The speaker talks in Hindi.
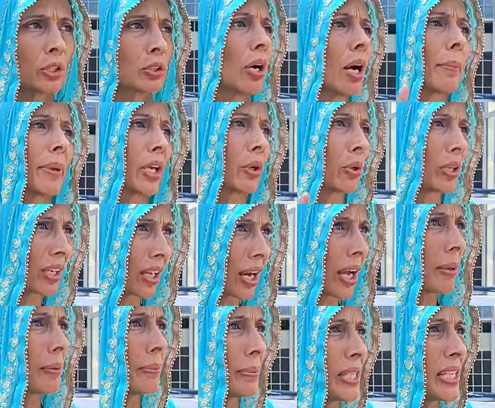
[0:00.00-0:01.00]
तो हमने कोई
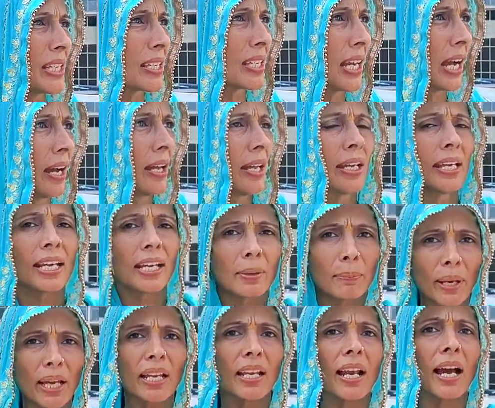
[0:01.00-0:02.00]
क्राइम नहीं किया एक
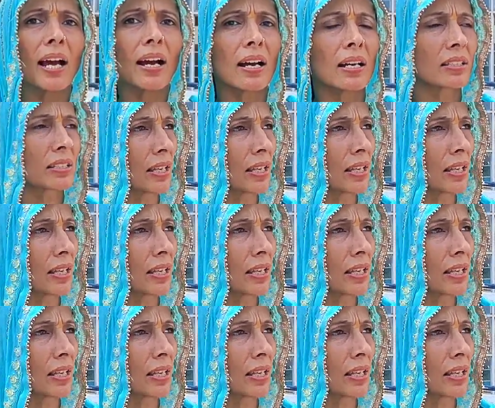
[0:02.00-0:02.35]
महिला